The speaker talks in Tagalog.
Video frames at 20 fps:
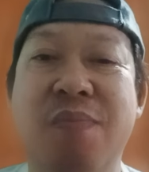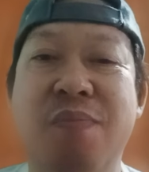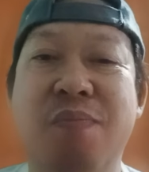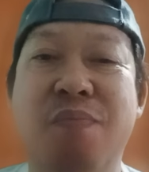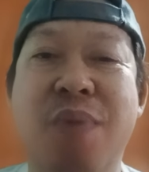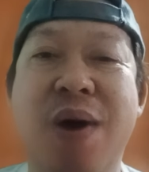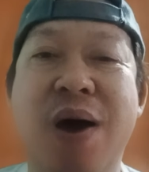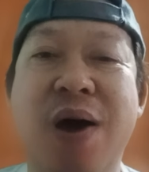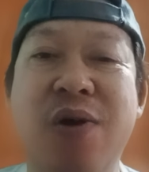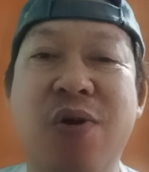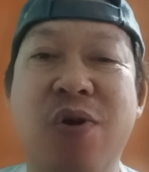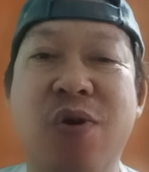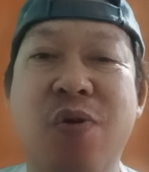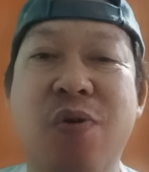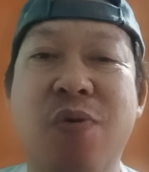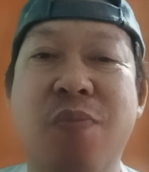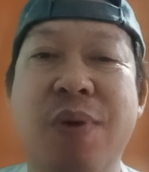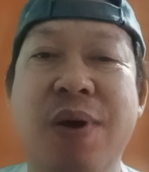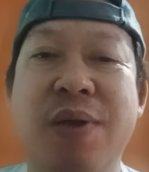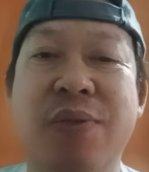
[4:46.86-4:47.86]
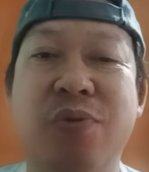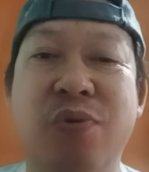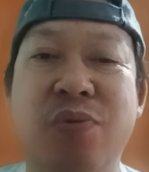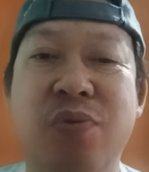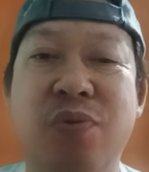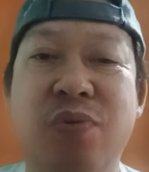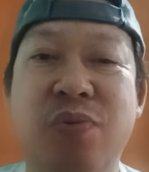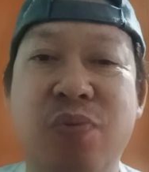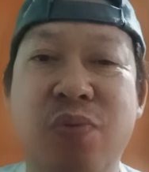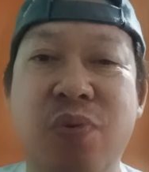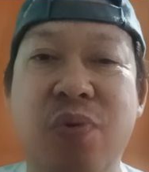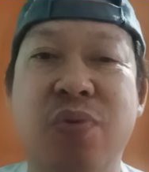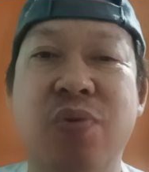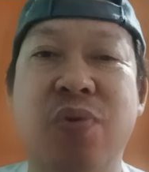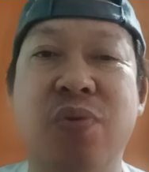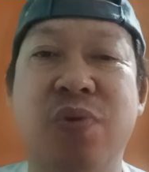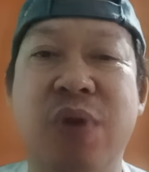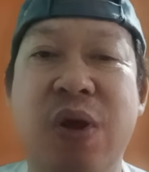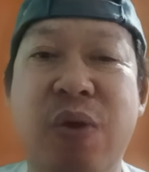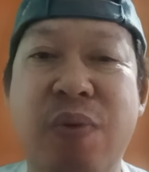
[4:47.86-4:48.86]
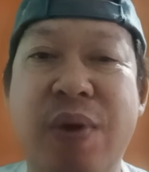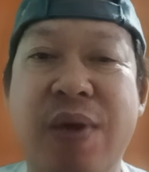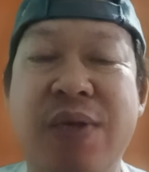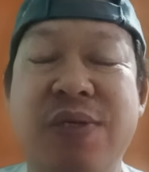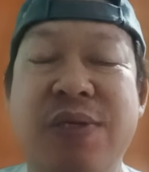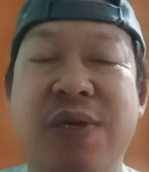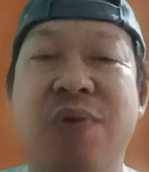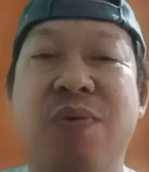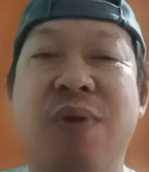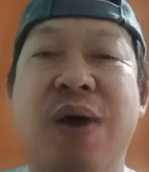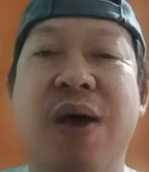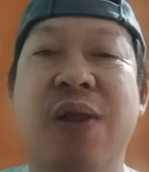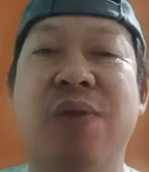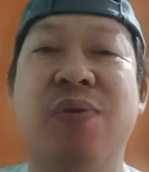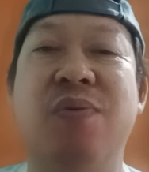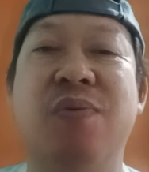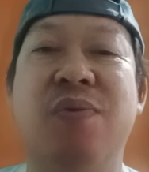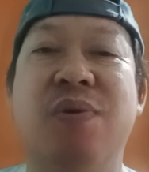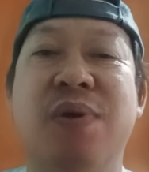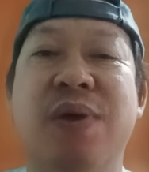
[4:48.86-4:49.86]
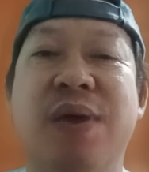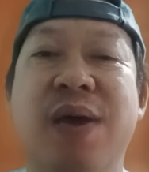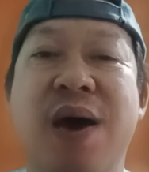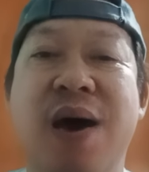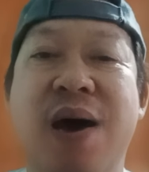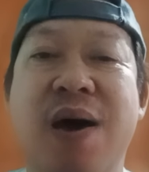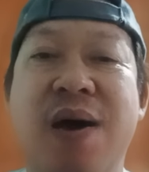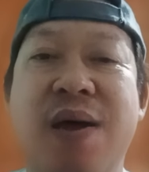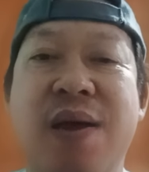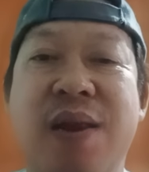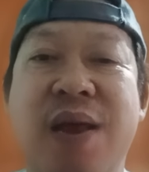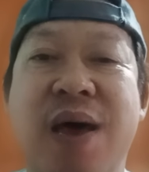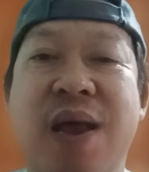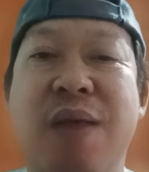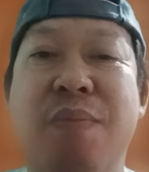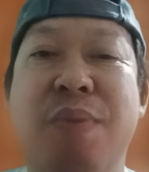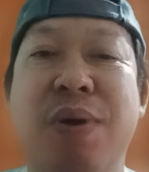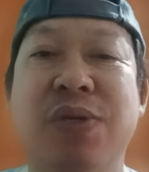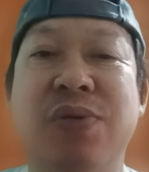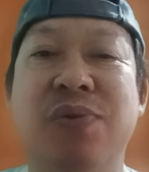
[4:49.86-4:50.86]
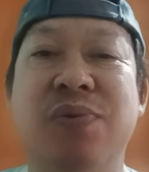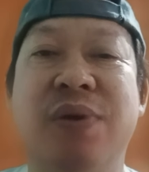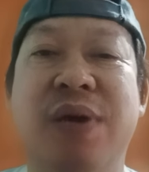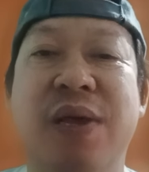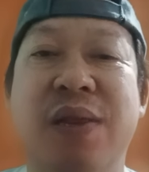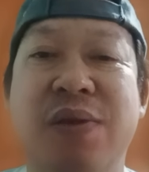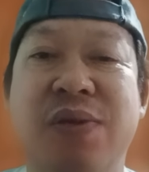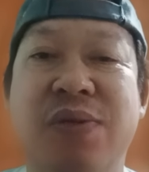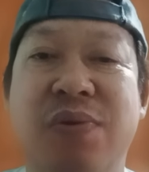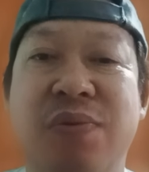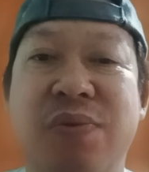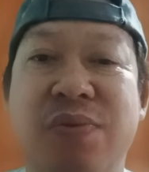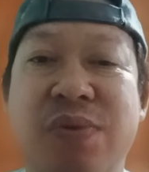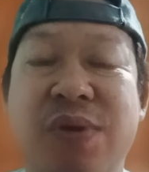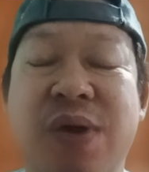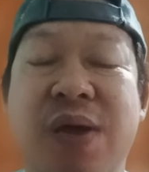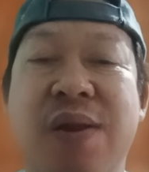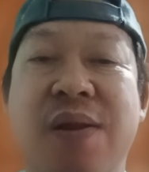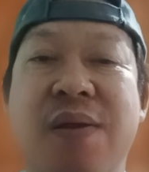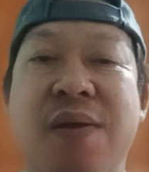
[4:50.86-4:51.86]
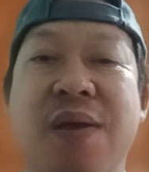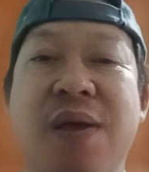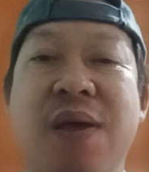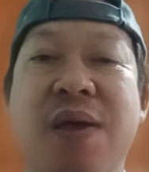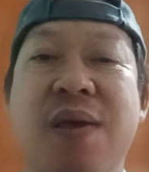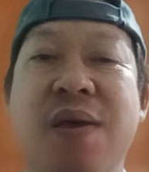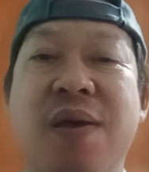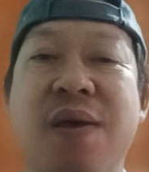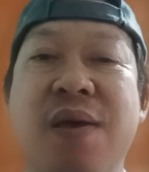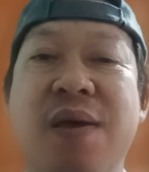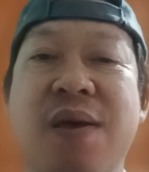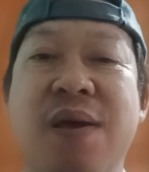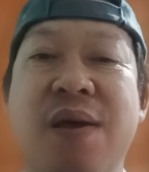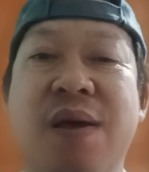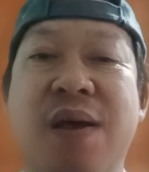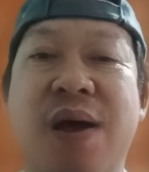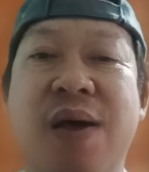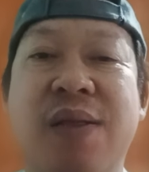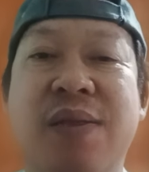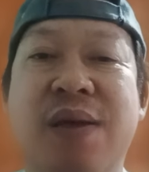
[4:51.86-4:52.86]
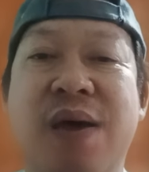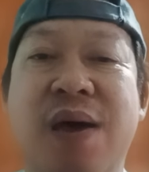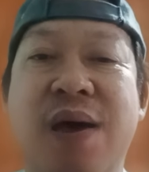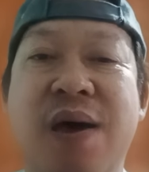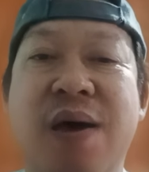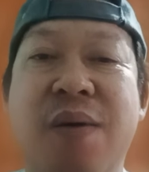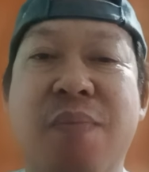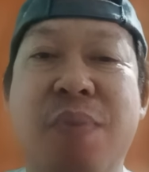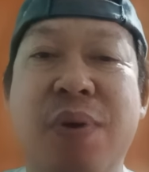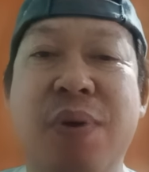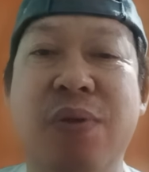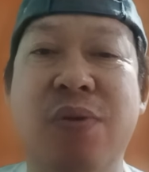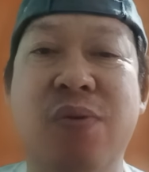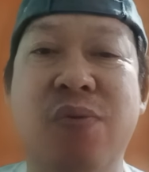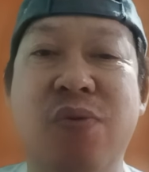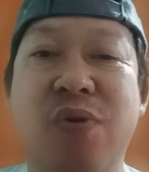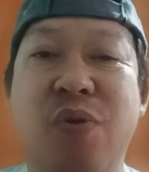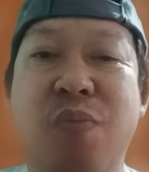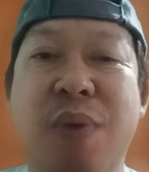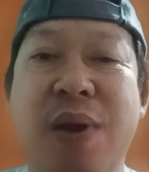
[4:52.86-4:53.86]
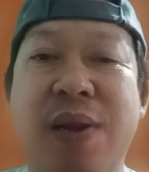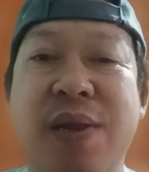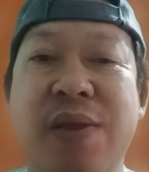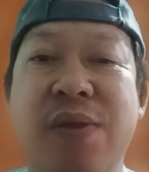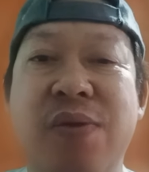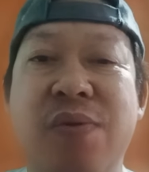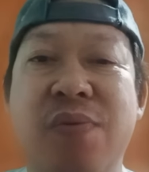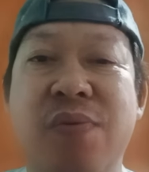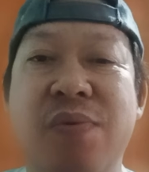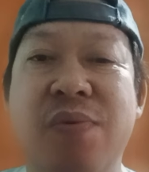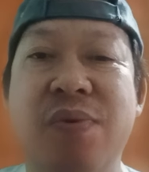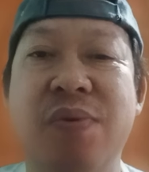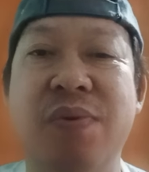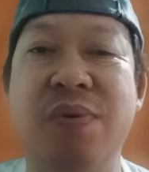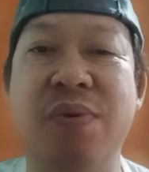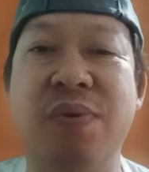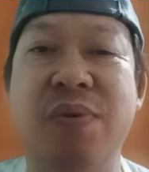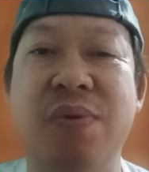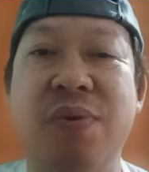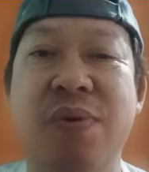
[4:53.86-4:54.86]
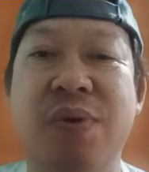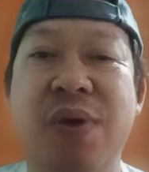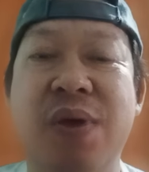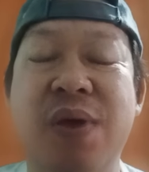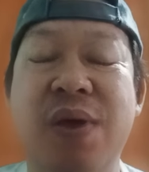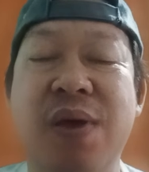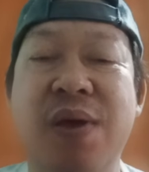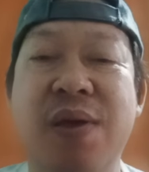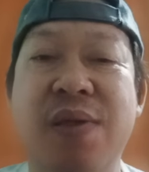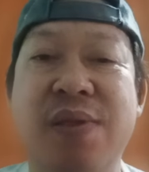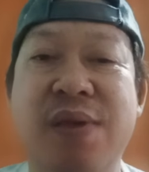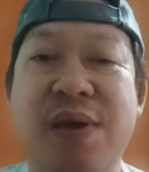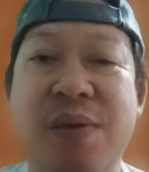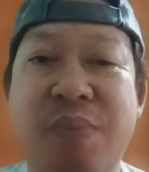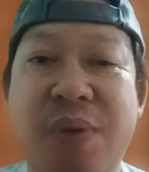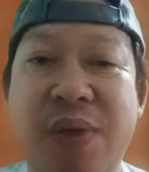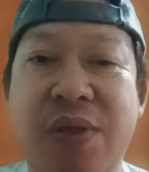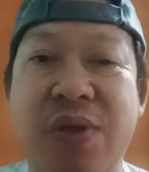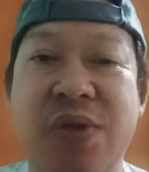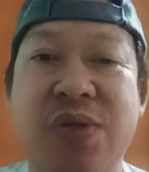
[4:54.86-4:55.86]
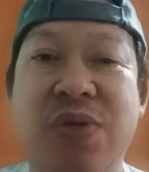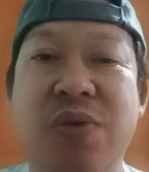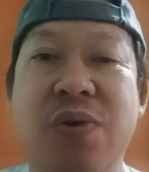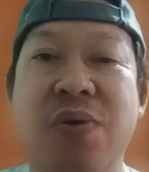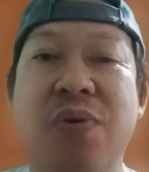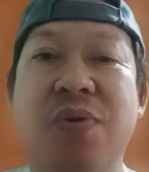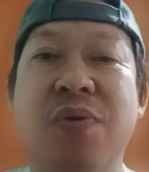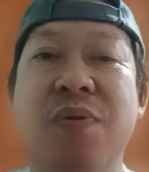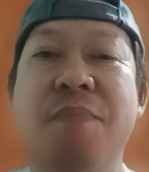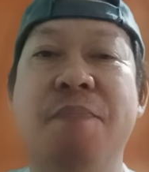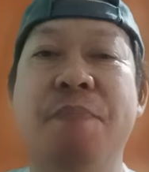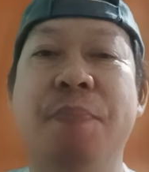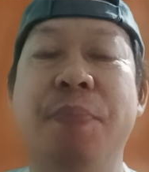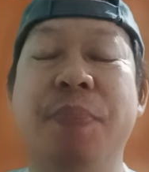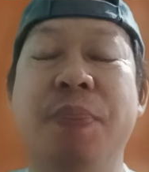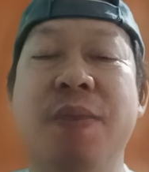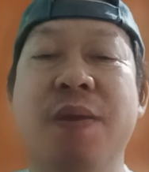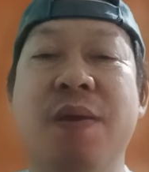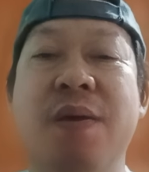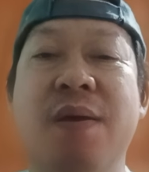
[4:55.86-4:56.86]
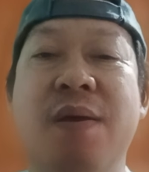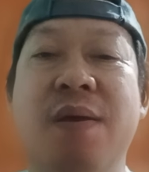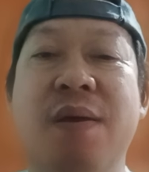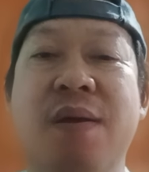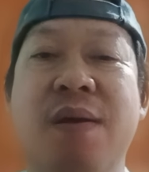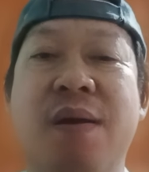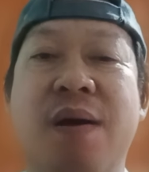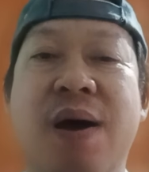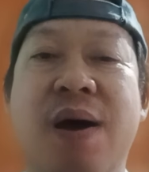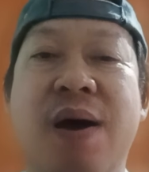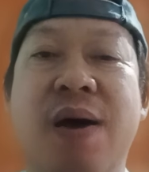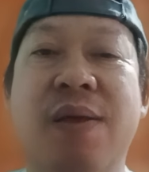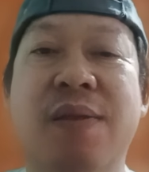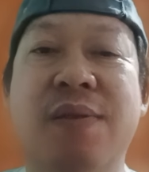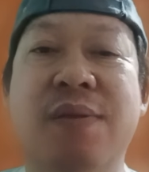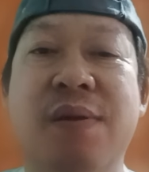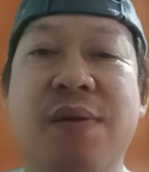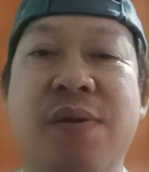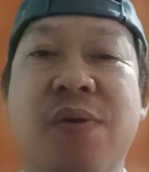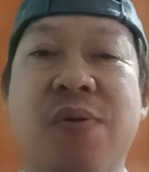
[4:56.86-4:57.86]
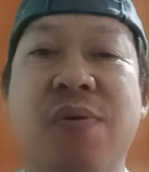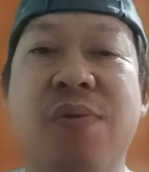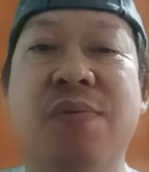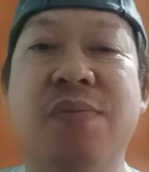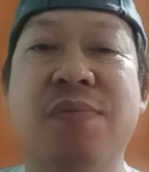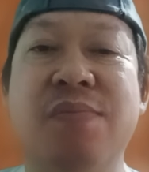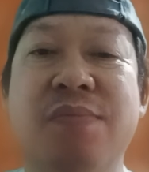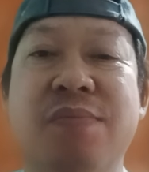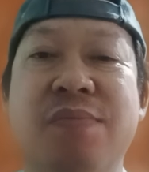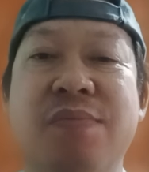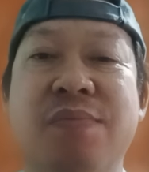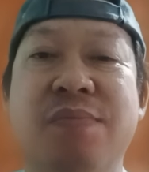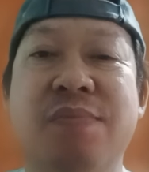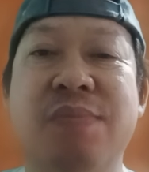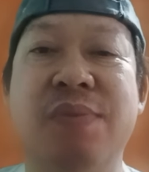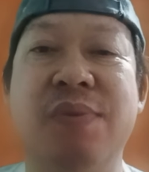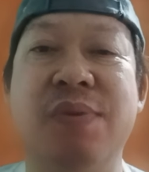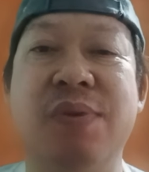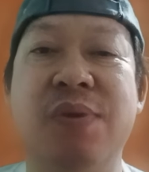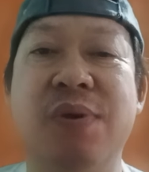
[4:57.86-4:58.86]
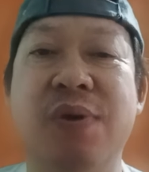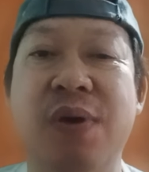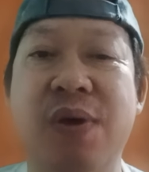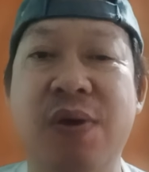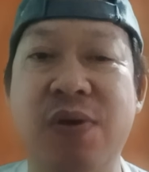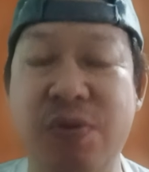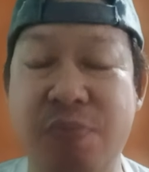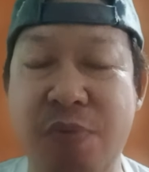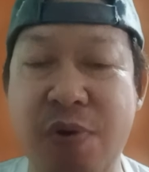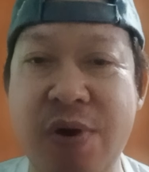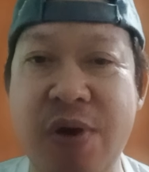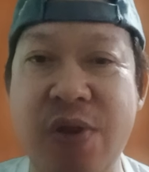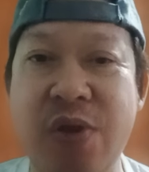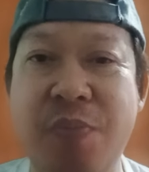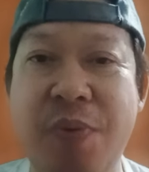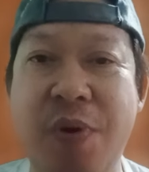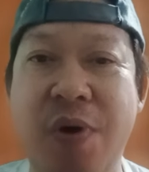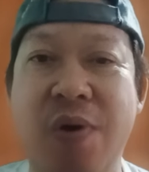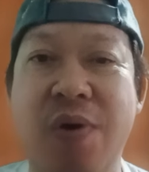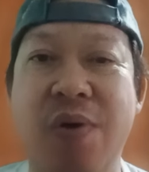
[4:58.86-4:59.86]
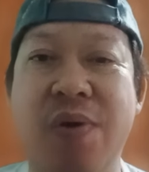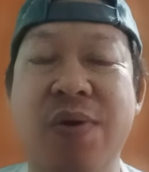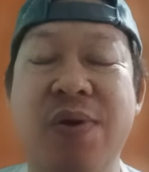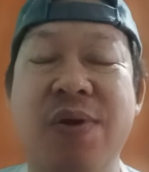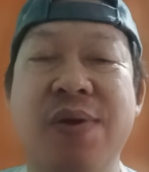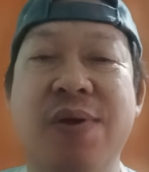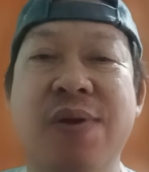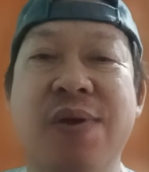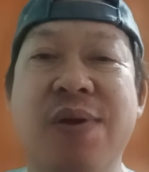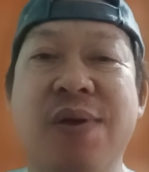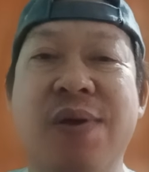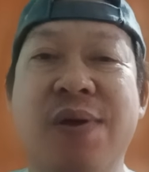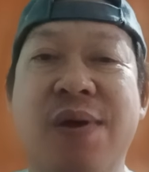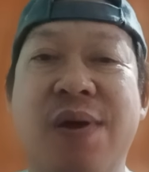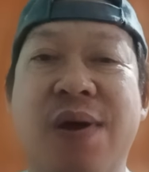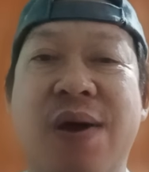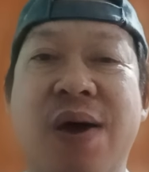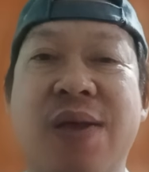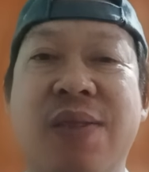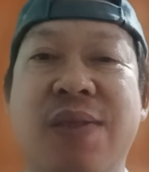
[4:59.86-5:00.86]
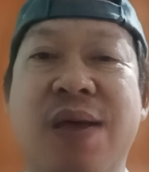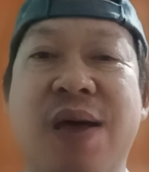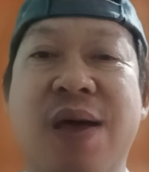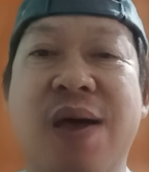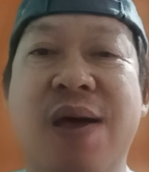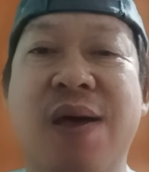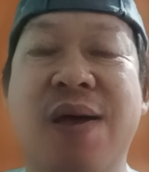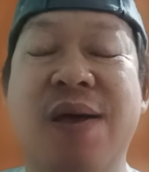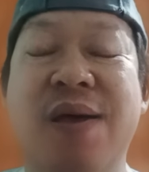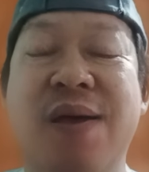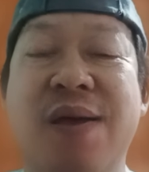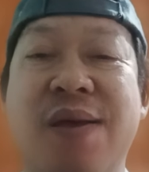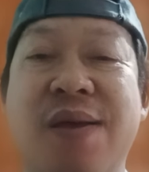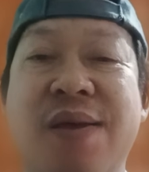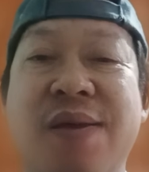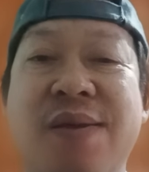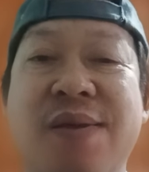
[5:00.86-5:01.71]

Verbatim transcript: Bago mga 2 to 3 weeks, sigurado, ah, ilalabas yung kidney stone nyo dyan at uh, magno-normal din yung diabetes nyo at uh, yun subukan nyo po at uh,